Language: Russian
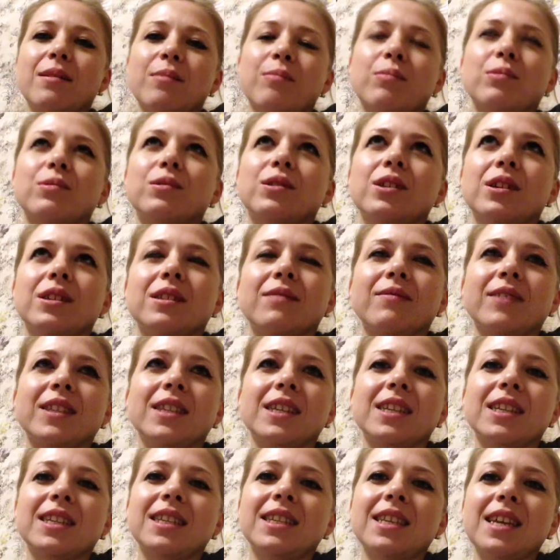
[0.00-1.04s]
получается, в
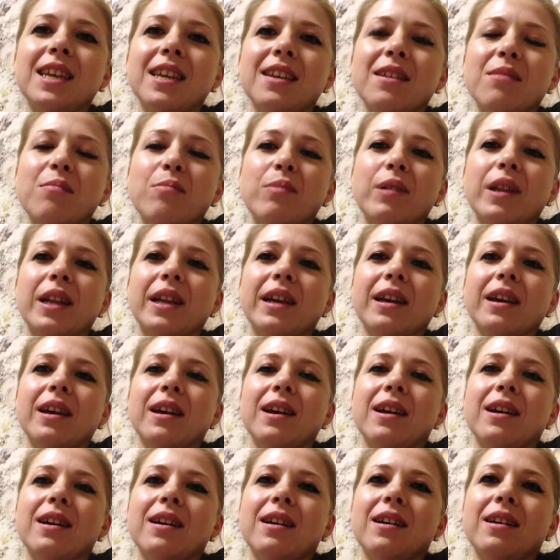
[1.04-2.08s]
воскресенье были
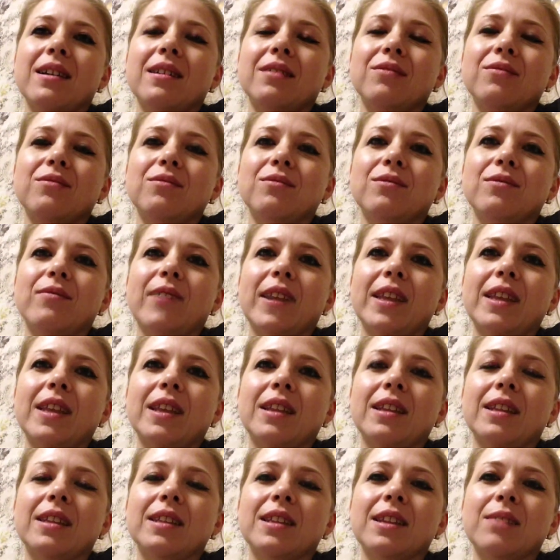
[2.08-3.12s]
ну, два дня
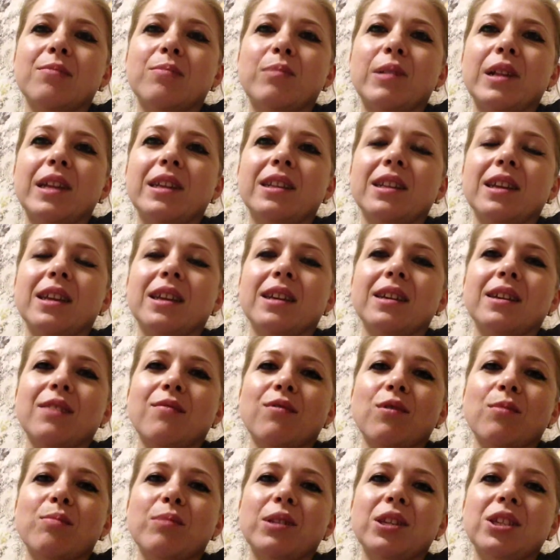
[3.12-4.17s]
назад были на
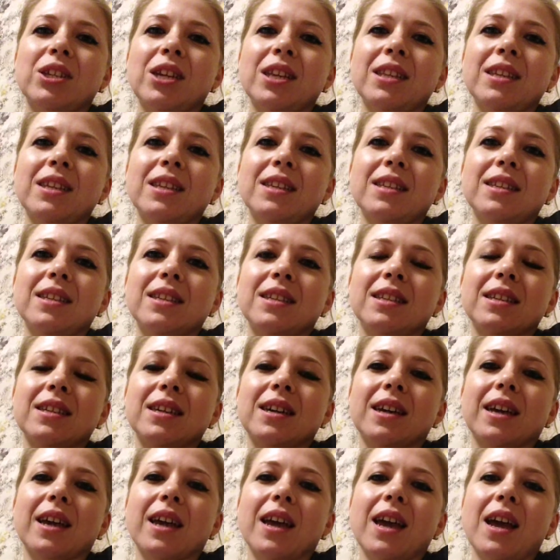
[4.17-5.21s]
игровой площадке
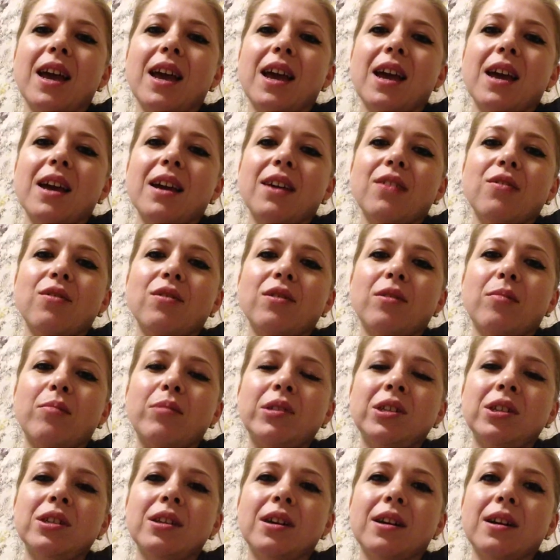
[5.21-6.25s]
детской, и он
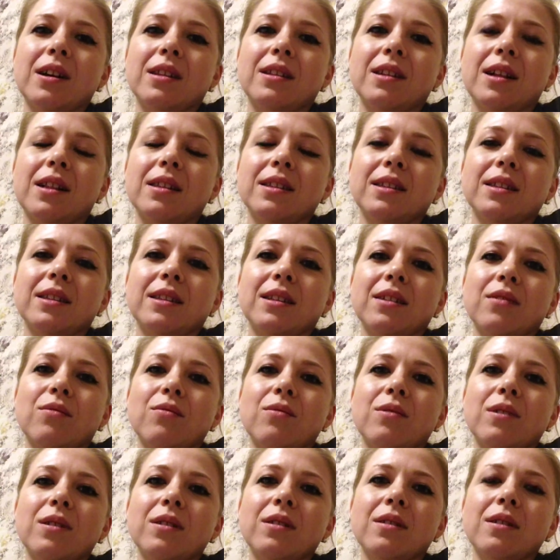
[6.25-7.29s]
обычно катался на
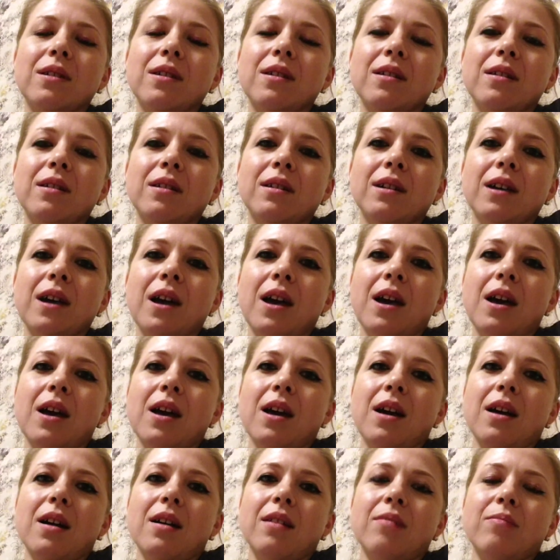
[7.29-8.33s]
горках,
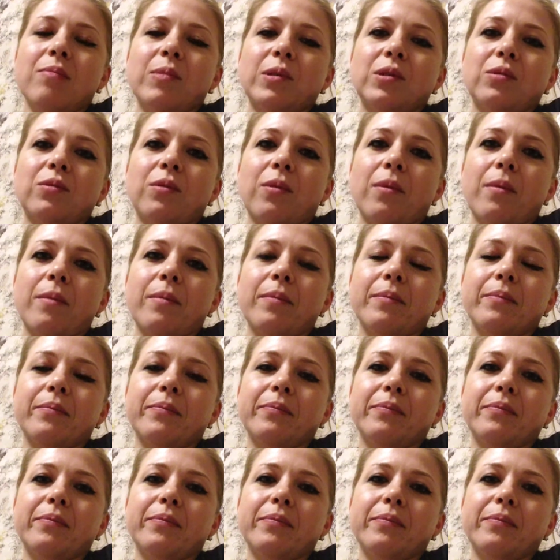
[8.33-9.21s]
а потом